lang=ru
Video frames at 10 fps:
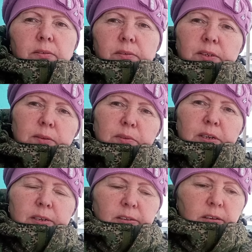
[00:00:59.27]
Всем
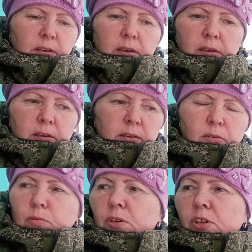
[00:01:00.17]
здрасте.
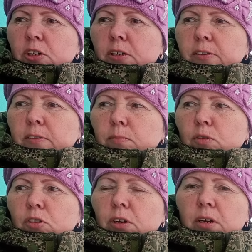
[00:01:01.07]
Не удержалась
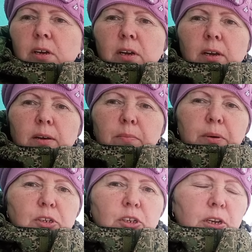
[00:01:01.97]
немножко.
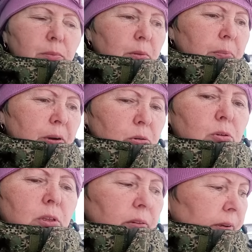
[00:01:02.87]
Пошкрябала
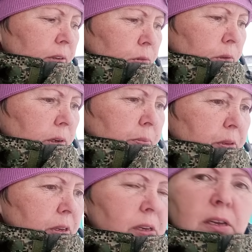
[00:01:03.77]
порог и давай тут
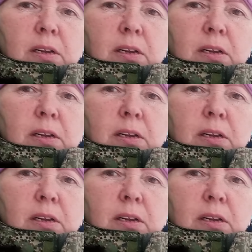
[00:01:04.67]
грибки.